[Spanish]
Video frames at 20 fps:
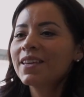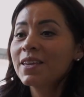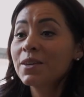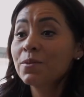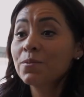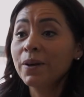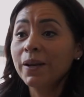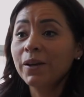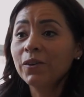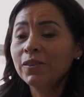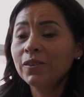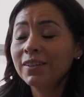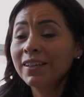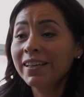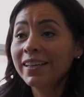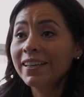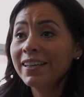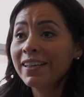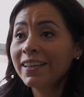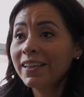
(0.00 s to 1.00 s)
Y bueno,
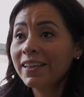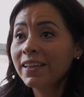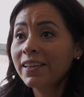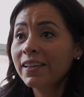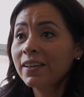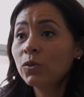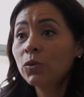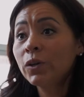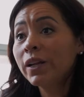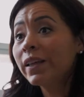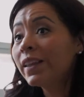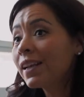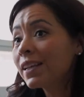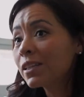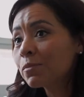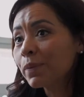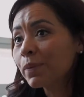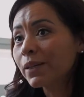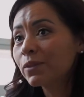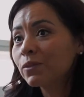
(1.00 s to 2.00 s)
eh, una de
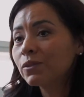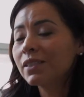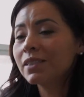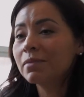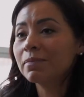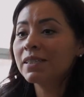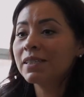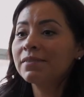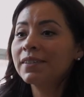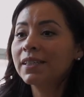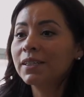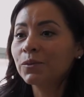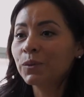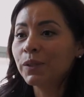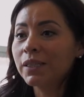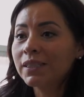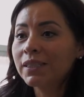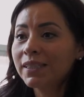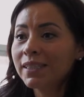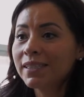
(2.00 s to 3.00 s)
las preguntas más
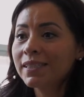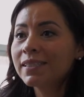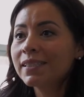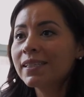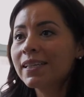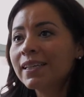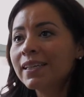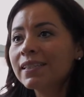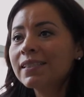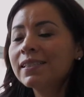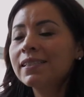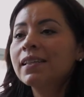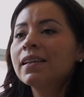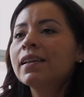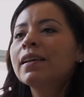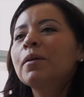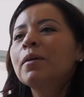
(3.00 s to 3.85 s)
frecuentes es